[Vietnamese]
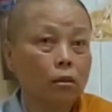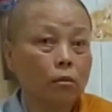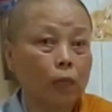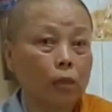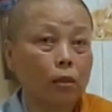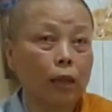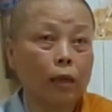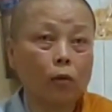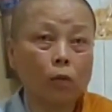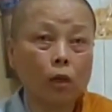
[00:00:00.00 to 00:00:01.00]
Mà người
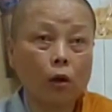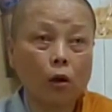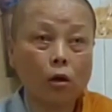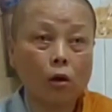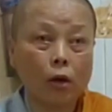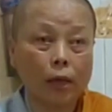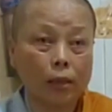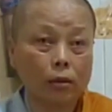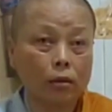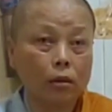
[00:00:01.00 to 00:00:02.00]
ta cũng là hơi khó
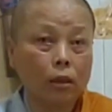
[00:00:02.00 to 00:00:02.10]
khăn.